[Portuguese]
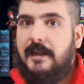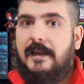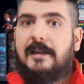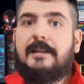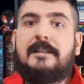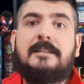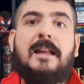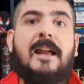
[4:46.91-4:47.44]

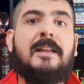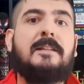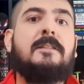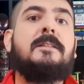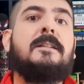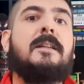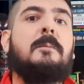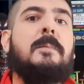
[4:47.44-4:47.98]
eles
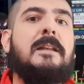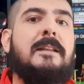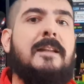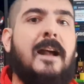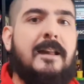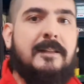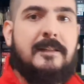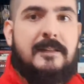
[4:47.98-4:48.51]
testam as
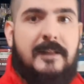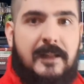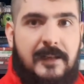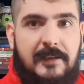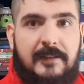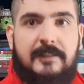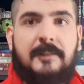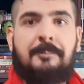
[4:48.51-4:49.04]
habilidades
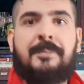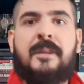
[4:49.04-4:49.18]
deles